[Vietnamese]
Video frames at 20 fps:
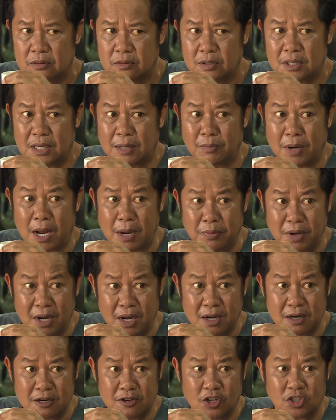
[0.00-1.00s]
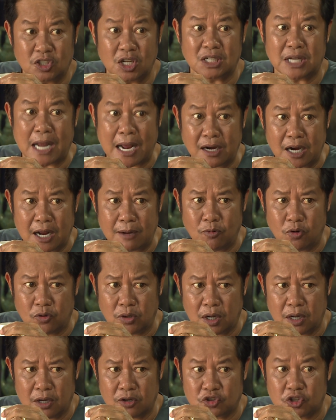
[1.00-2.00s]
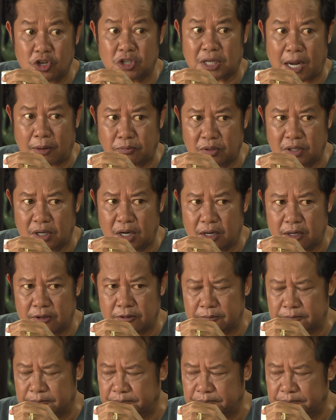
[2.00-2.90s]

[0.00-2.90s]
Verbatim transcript: nhầm đêm á rửa tới sáng đêm luôn đó chưa xong nữa đó